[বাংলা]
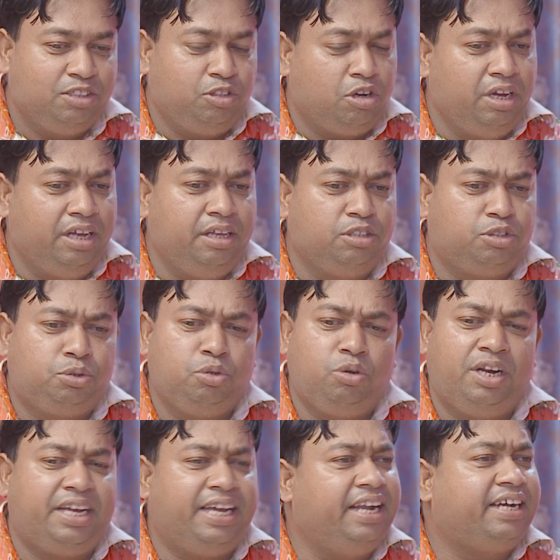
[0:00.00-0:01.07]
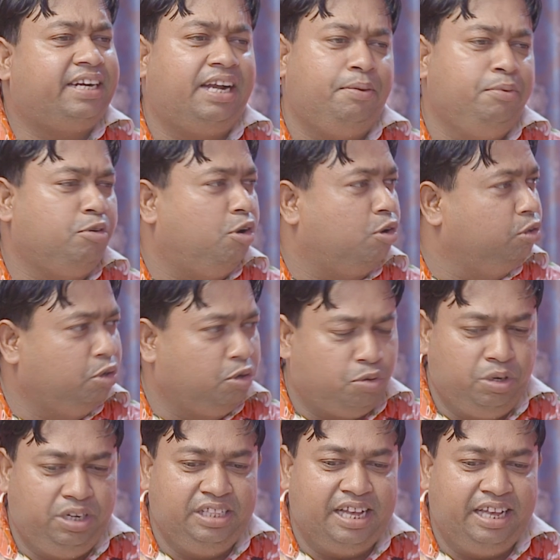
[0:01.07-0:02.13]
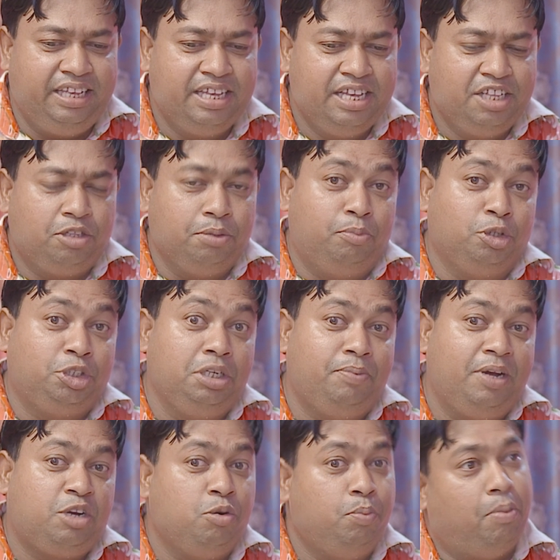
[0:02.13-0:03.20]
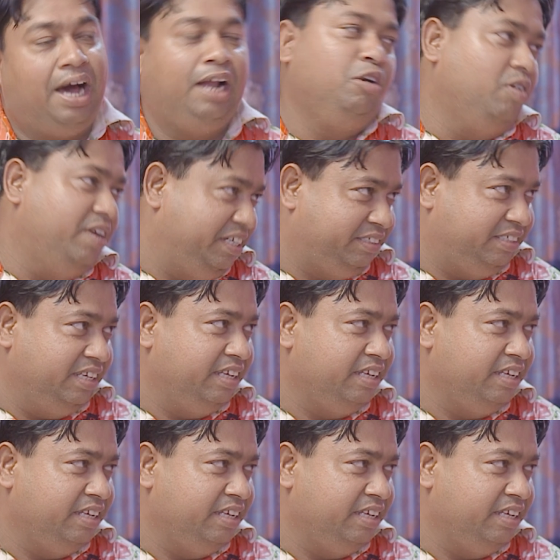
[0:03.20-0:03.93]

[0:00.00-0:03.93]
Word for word: তখন চোরের ক্যারেক্টার আমি কখনো করি নাই তো বশির ভাই খুব ভালো লেগছে